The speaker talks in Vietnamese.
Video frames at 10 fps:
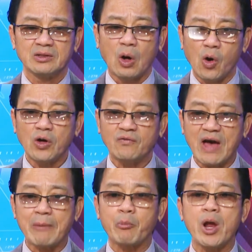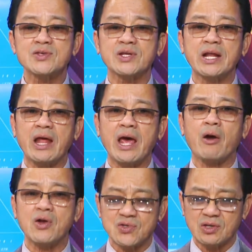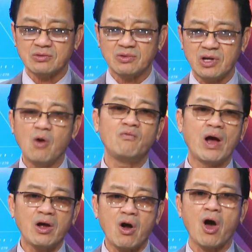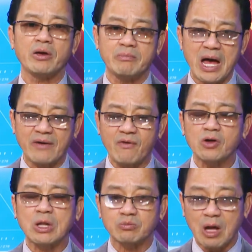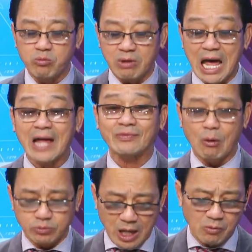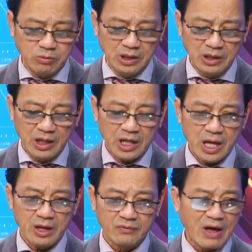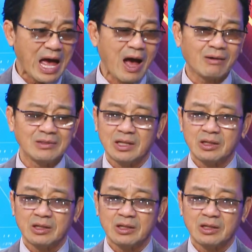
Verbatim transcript: tôi và President Harris ông vẫn gọi bà phó tổng thống là tổng thống à, và